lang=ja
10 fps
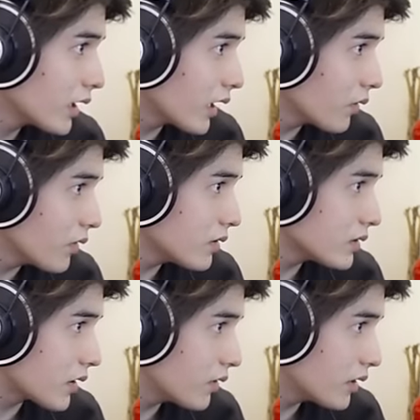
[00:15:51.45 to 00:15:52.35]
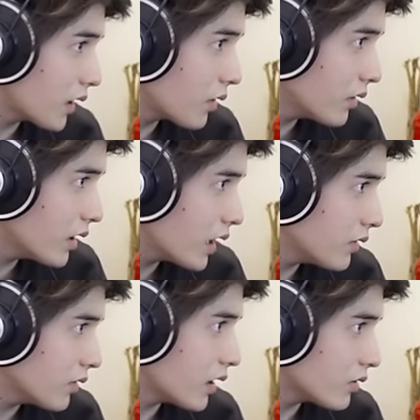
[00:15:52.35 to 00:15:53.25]
かっこよく頼りが
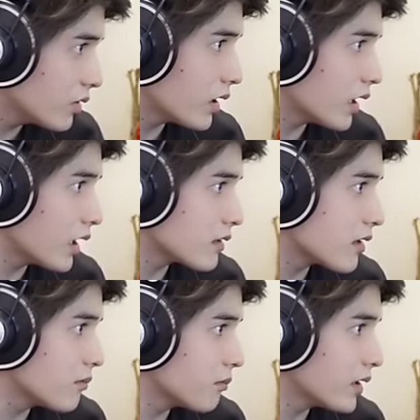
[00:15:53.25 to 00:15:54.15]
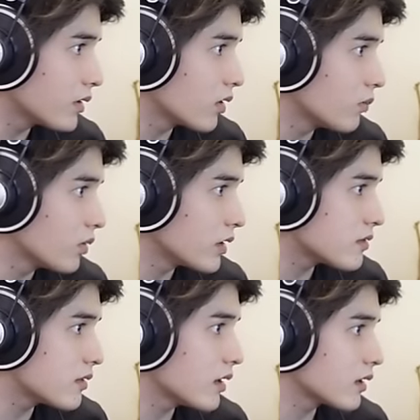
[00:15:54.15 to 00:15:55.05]
いのある、えー、先輩だと思って
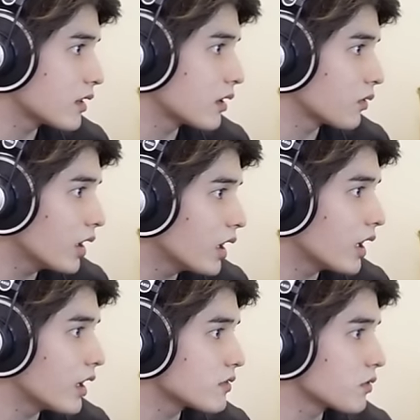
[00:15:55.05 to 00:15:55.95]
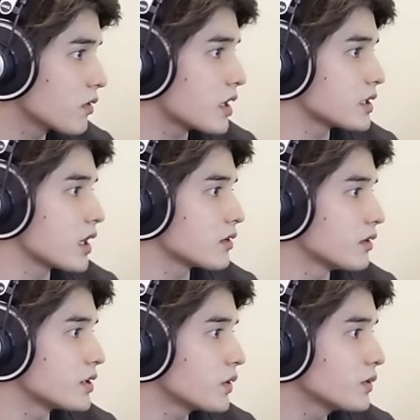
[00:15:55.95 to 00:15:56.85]
付き合ったのが、えー、想像とは違
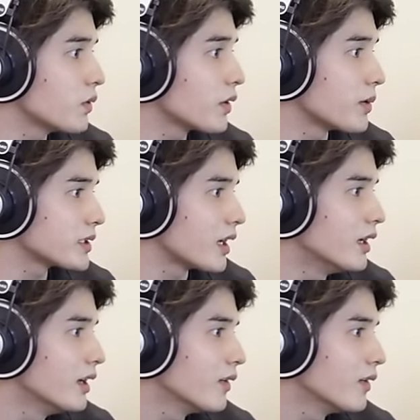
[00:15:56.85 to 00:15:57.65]
く、ショックを受けました。